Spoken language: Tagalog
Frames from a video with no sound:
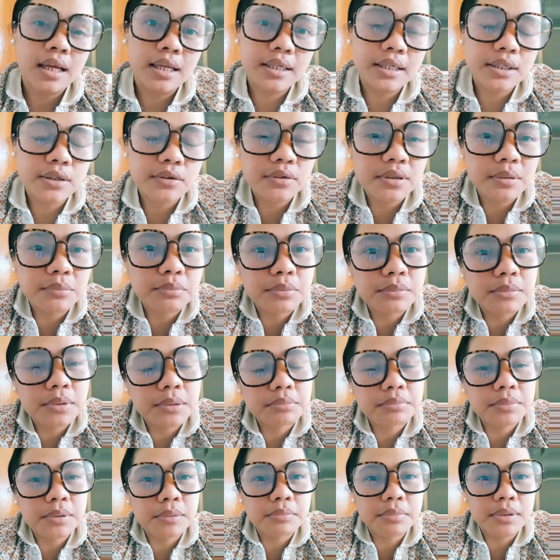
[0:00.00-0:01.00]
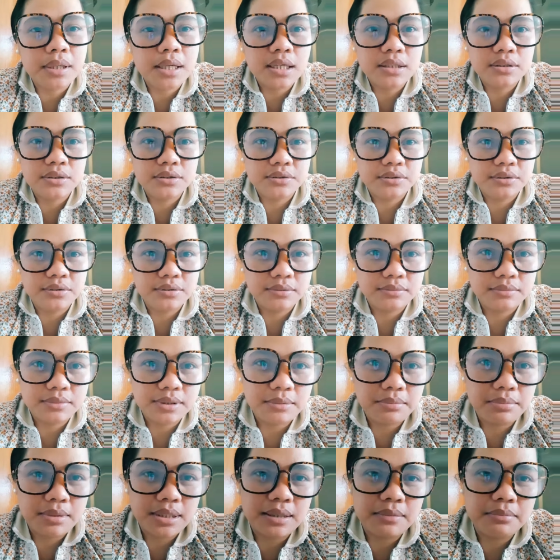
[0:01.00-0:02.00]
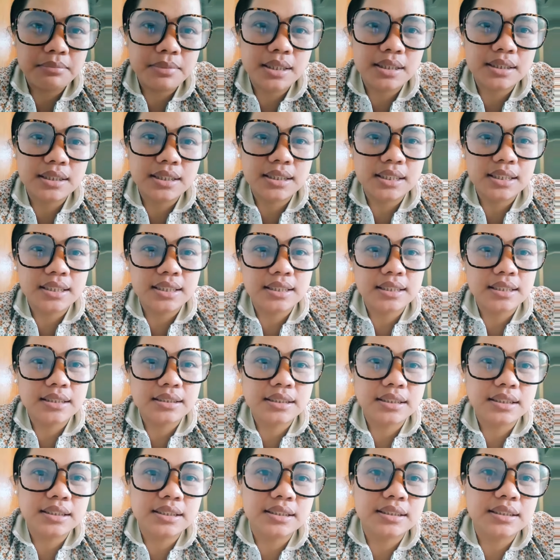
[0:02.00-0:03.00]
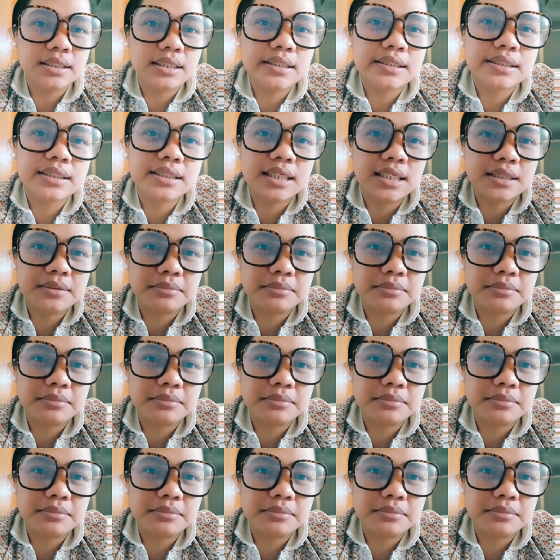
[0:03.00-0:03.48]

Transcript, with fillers: Hindi ko na po magpaplano mag-vlog-vlog ng English-English